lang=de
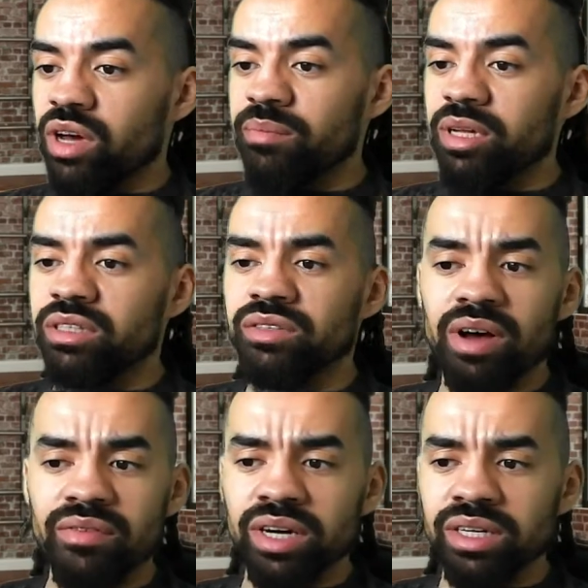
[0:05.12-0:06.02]
Wir haben da
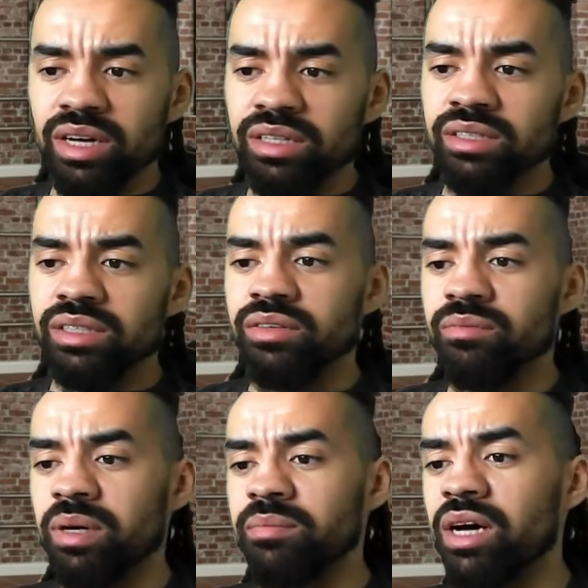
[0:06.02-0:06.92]
zwei Varianten, die
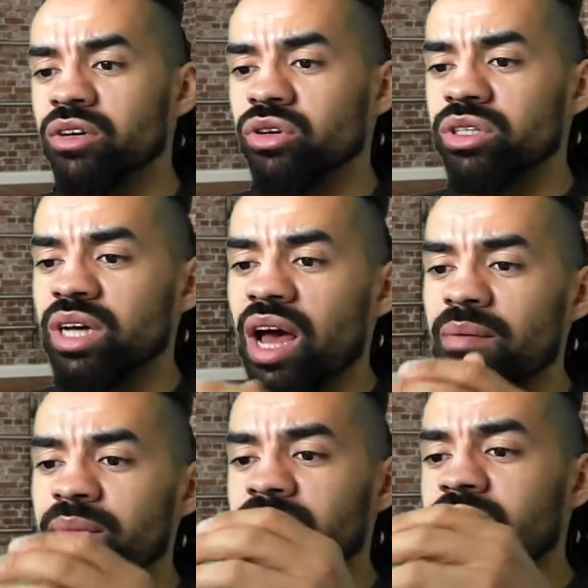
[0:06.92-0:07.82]
man machen könnte.
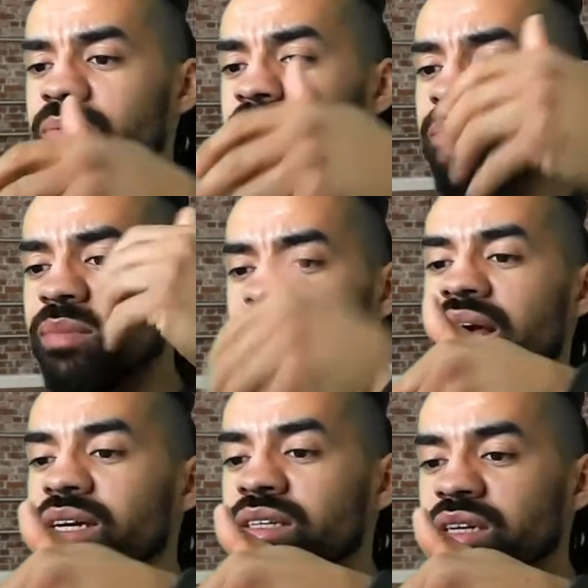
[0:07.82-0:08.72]
Einmal, man nimmt den
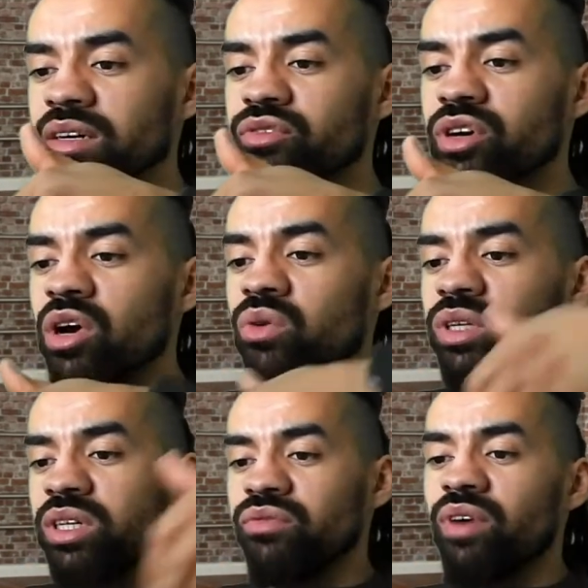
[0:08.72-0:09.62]
engen Griff
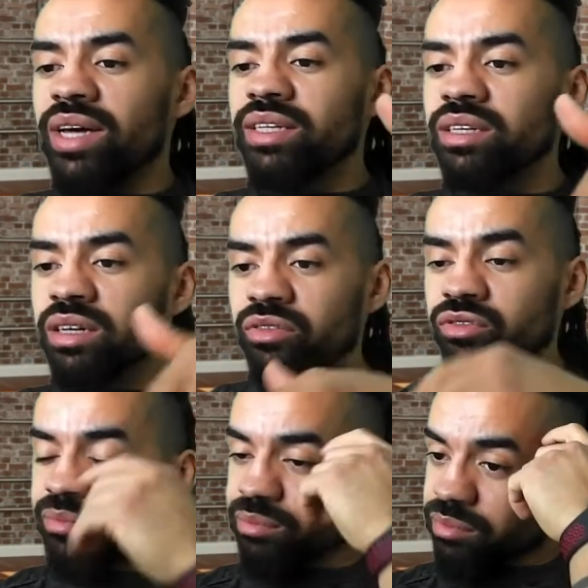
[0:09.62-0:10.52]
oder den weiten
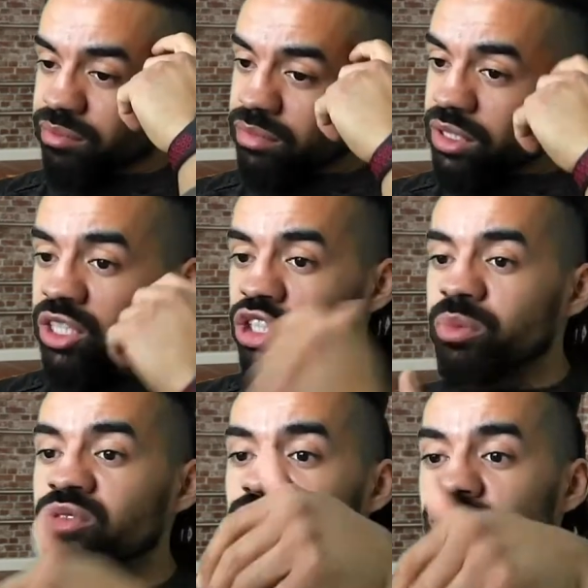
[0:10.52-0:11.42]
Griff. Ich
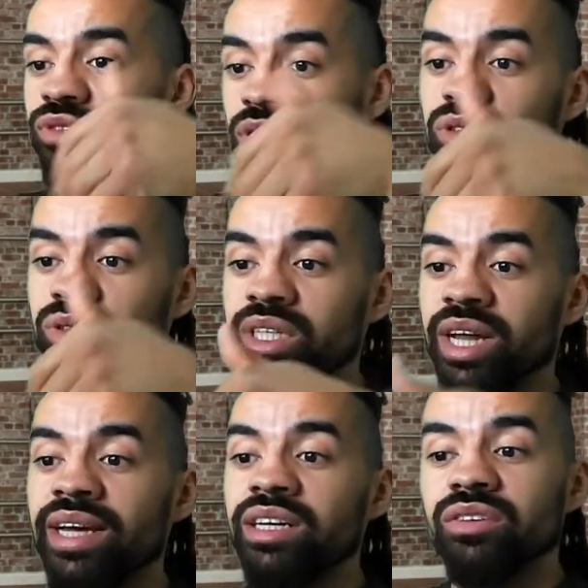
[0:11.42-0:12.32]
bevorzuge
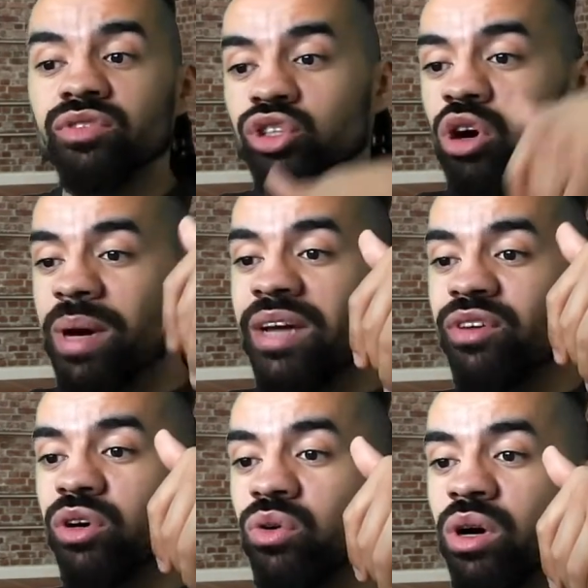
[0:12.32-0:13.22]
den engen Griff, ich komme
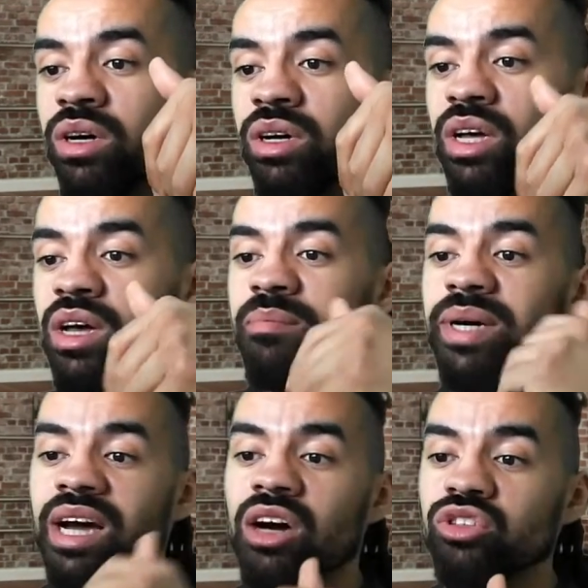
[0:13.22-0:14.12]
einfach höher.
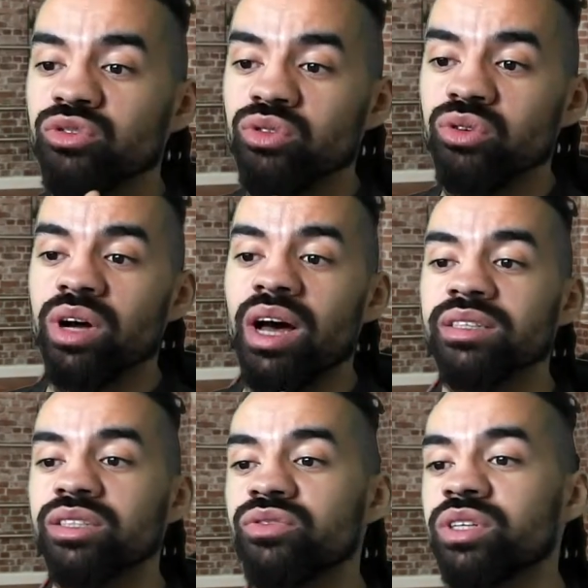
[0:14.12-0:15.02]
Bei der Ausführung
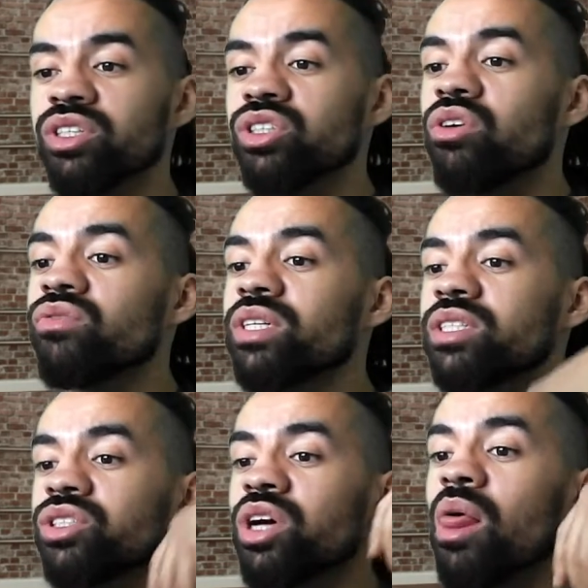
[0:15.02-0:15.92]
achte ich wirklich darauf,
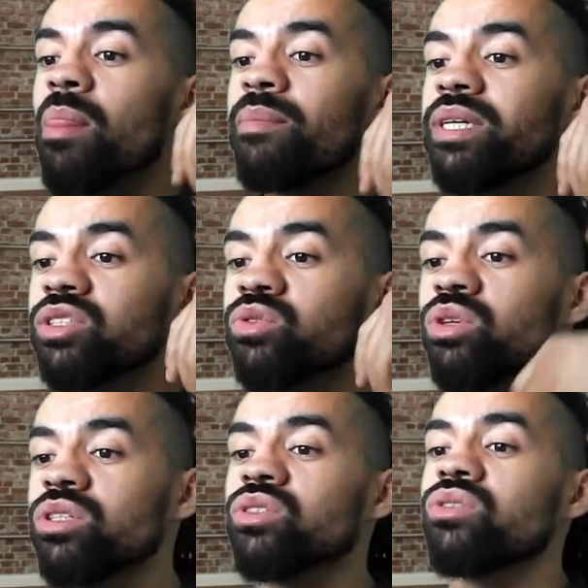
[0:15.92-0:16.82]
dass ich bis
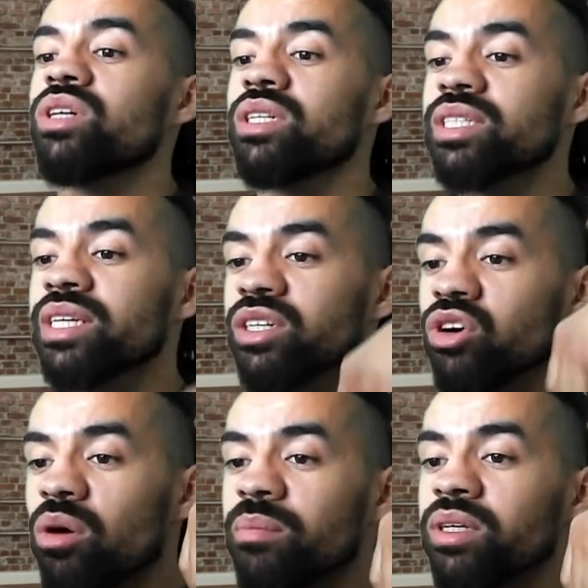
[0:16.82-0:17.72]
kurz unter das Kinn
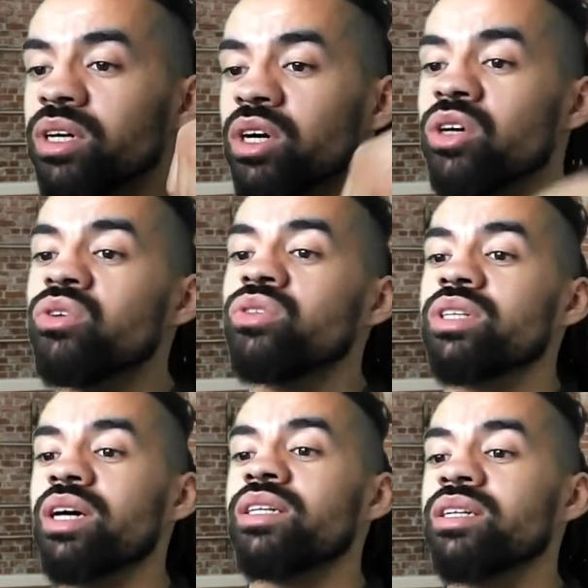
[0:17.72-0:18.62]
komme
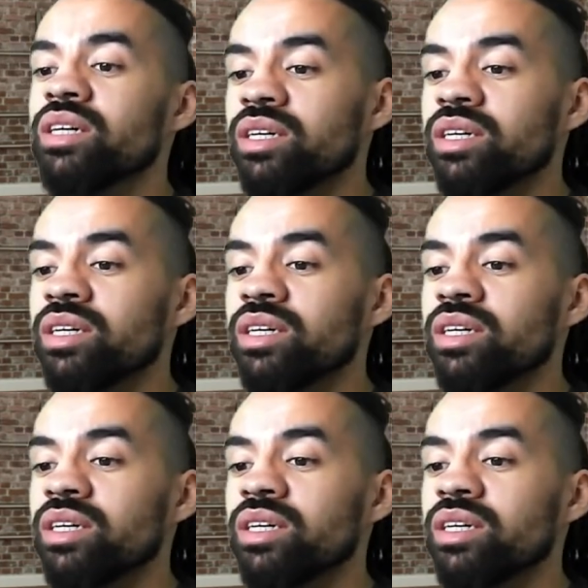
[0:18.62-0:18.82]
und dann